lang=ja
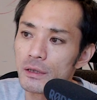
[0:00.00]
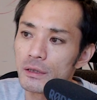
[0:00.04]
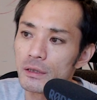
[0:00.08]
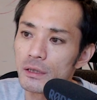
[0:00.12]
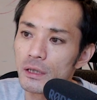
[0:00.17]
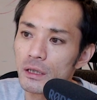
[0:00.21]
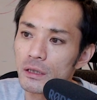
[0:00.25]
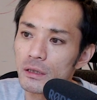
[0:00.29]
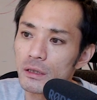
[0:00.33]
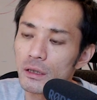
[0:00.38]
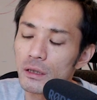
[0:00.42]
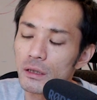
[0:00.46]

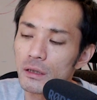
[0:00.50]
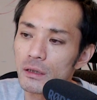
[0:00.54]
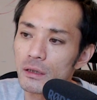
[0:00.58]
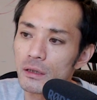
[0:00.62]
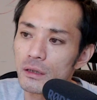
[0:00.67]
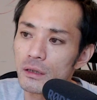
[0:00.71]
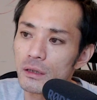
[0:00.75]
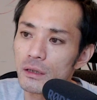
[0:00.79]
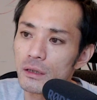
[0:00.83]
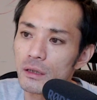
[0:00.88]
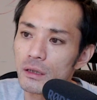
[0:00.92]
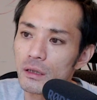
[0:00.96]
なんだ
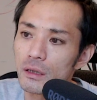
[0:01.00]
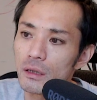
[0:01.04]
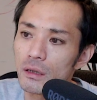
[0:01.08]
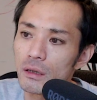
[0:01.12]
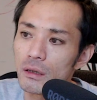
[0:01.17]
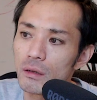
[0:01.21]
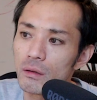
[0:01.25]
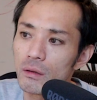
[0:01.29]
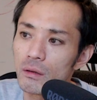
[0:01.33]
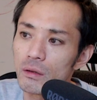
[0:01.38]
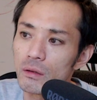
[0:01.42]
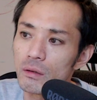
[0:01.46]

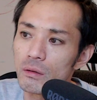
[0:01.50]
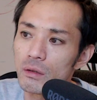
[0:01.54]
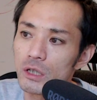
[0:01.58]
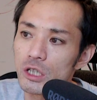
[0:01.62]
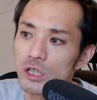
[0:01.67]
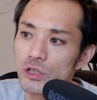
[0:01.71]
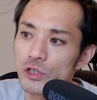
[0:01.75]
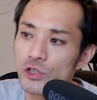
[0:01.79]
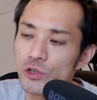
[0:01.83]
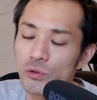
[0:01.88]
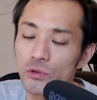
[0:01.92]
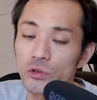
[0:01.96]
あ
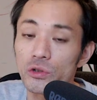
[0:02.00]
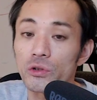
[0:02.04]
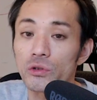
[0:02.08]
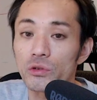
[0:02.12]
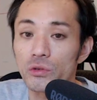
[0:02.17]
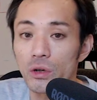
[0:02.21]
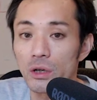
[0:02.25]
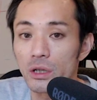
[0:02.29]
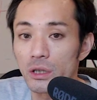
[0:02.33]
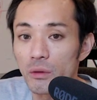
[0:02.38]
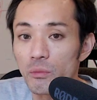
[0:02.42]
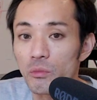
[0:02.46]
食料
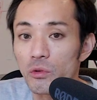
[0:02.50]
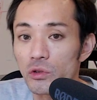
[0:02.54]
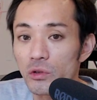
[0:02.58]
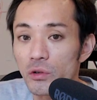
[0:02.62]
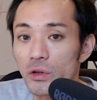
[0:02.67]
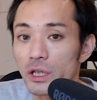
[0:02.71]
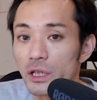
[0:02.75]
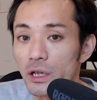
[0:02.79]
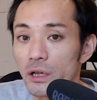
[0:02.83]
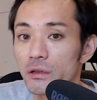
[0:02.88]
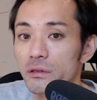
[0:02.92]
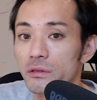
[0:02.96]
とかね、物
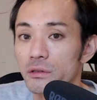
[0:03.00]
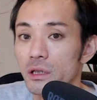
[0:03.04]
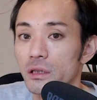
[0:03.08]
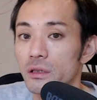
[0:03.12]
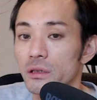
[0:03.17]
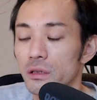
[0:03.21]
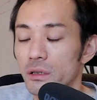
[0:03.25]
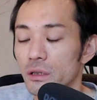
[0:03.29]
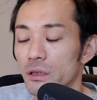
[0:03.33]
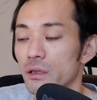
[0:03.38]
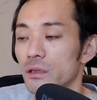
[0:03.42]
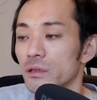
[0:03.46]
がなく
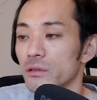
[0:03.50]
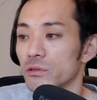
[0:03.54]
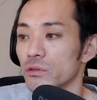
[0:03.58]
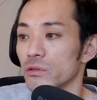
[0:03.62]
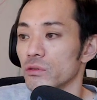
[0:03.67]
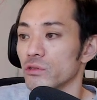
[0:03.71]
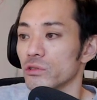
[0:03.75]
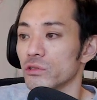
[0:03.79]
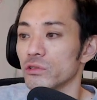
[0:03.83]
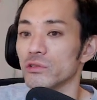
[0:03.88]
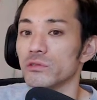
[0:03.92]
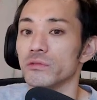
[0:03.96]
なって、そ
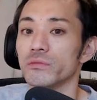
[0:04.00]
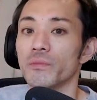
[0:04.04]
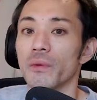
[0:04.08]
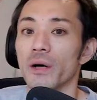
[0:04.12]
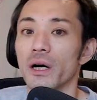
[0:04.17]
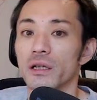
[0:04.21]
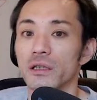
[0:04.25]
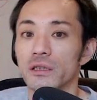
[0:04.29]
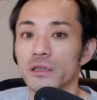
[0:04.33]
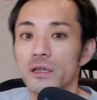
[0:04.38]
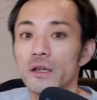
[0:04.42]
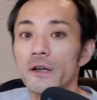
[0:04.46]
の
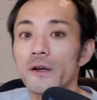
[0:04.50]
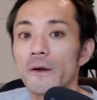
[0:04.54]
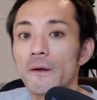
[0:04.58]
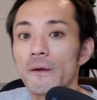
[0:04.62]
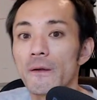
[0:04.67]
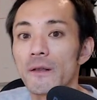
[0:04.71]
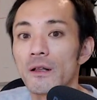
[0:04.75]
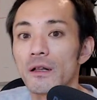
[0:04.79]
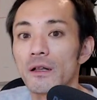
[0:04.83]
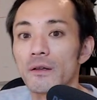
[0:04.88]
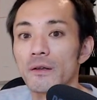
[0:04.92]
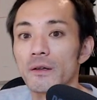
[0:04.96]
スーパーにね、
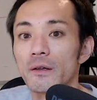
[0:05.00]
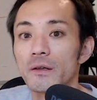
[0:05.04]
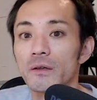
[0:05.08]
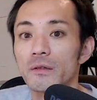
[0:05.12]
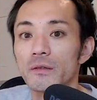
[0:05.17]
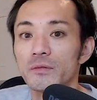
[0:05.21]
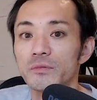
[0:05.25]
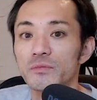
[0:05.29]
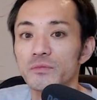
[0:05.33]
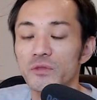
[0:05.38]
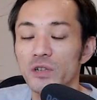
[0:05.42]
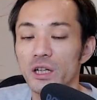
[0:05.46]

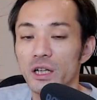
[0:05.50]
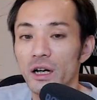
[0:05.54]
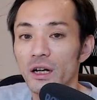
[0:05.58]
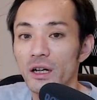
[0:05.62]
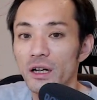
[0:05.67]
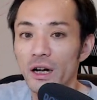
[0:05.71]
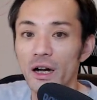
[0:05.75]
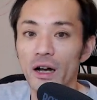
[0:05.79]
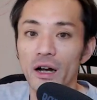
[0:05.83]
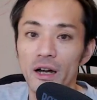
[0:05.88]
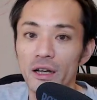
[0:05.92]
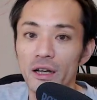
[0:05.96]

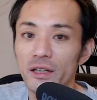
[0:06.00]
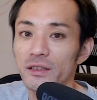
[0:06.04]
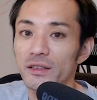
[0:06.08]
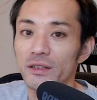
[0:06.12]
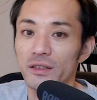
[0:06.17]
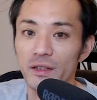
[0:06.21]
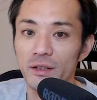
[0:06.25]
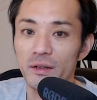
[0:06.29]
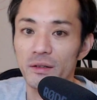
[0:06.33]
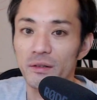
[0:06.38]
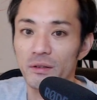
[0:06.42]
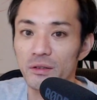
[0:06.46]
ガンガン入って
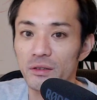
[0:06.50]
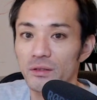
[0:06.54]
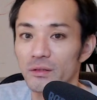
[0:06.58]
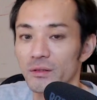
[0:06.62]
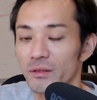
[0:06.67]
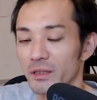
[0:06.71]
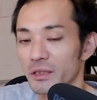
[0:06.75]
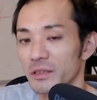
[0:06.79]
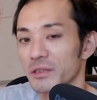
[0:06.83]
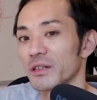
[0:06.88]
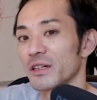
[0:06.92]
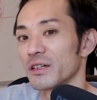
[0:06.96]
ね、
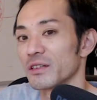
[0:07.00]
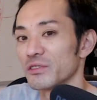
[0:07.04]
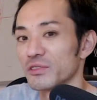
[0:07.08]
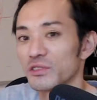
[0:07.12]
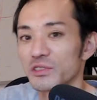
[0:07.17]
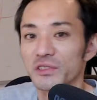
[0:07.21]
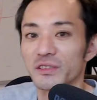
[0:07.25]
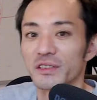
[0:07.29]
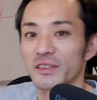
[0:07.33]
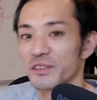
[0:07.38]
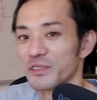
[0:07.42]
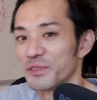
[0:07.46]
なんか
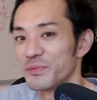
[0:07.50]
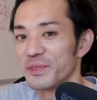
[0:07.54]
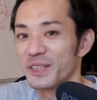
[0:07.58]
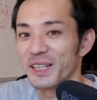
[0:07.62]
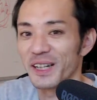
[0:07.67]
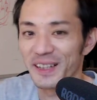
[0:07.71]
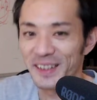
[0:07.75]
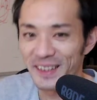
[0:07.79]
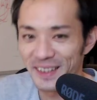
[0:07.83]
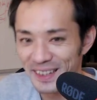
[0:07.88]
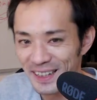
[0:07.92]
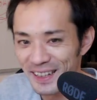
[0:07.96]
盗んでくみ
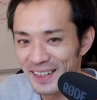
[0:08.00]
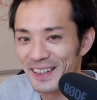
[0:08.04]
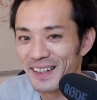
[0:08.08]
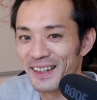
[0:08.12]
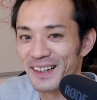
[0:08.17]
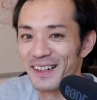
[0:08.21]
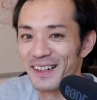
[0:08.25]
たいなね。だか